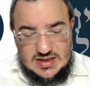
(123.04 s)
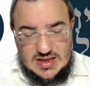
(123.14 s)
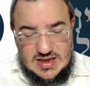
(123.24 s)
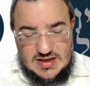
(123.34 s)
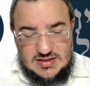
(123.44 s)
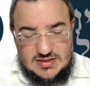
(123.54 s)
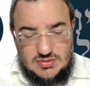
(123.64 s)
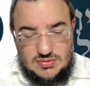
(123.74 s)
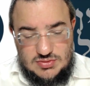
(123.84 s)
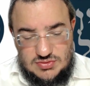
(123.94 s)
la
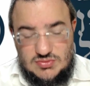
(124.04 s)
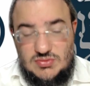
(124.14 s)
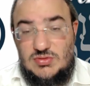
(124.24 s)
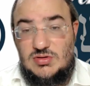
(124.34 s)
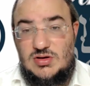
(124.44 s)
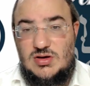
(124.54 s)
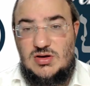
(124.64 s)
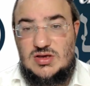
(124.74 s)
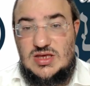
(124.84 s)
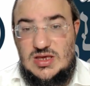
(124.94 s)
solution
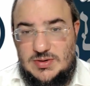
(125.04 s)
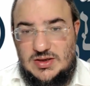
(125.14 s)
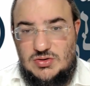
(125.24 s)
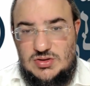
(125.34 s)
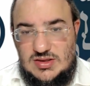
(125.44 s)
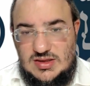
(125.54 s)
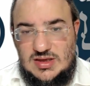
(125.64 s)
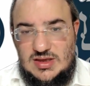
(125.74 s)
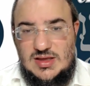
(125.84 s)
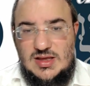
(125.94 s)
euh, qui est
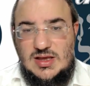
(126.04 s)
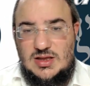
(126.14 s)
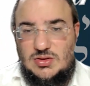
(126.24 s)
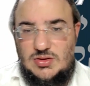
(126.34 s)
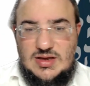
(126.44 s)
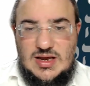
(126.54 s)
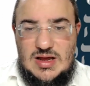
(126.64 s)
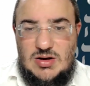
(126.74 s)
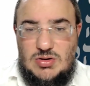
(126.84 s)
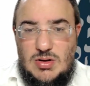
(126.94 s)
préconisée dans ce
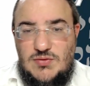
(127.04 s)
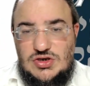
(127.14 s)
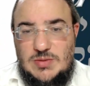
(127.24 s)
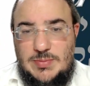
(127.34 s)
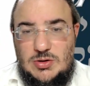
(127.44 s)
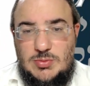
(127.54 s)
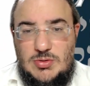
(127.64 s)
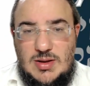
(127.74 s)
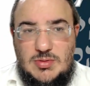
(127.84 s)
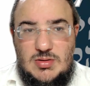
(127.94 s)
cas-là, encore une fois, je répète
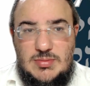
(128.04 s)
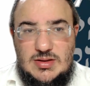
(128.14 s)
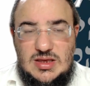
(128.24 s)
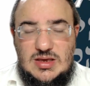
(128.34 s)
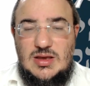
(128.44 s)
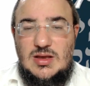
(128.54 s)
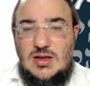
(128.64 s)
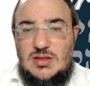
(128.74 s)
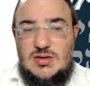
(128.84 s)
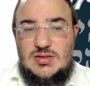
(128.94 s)
la problématique.
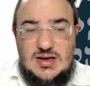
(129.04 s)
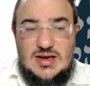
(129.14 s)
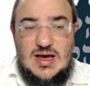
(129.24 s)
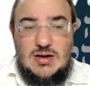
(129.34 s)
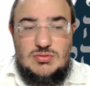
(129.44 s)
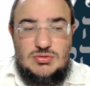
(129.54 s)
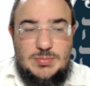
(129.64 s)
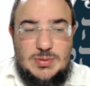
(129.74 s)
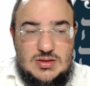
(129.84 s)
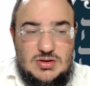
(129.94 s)
Dans un cas où une
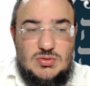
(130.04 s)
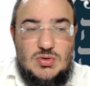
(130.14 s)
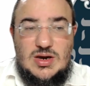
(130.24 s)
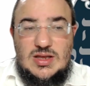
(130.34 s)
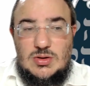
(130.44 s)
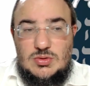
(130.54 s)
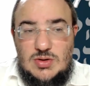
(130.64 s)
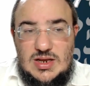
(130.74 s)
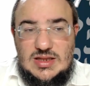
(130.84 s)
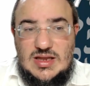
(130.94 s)
personne aurait été aux
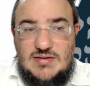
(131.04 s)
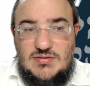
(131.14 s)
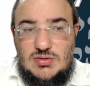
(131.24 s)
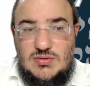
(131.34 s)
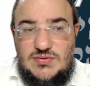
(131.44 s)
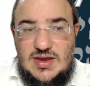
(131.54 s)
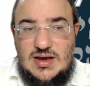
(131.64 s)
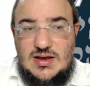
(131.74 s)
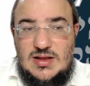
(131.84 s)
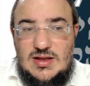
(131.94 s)
toilettes avant de
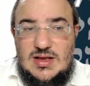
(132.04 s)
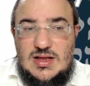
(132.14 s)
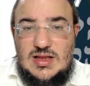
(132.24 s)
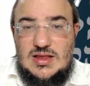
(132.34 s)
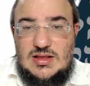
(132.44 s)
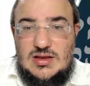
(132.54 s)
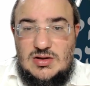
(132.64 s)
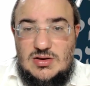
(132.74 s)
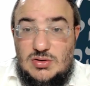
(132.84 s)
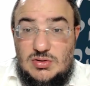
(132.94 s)
faire
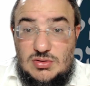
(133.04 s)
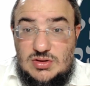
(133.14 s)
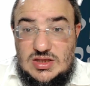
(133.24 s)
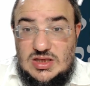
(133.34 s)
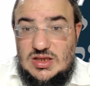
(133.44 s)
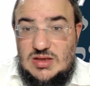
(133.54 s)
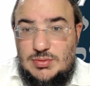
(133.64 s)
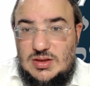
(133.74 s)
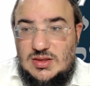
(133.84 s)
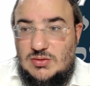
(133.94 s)
Nechiyatadaim
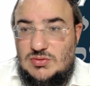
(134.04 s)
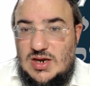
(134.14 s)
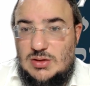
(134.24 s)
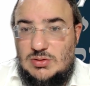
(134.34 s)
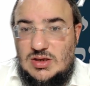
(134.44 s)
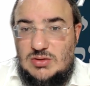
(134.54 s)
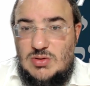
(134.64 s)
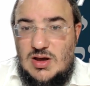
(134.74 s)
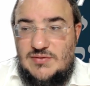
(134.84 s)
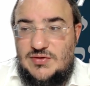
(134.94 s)
pour sa Séouda, et donc il
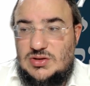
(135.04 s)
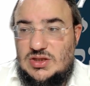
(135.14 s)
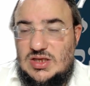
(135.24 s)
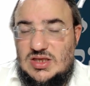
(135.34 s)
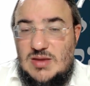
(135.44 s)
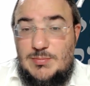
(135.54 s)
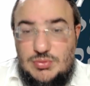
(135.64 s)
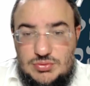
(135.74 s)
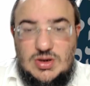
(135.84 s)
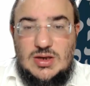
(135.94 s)
doit faire une Nechiyatadaim
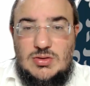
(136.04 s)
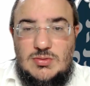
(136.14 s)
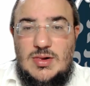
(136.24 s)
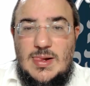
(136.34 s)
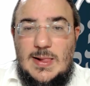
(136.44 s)
pour deux raisons.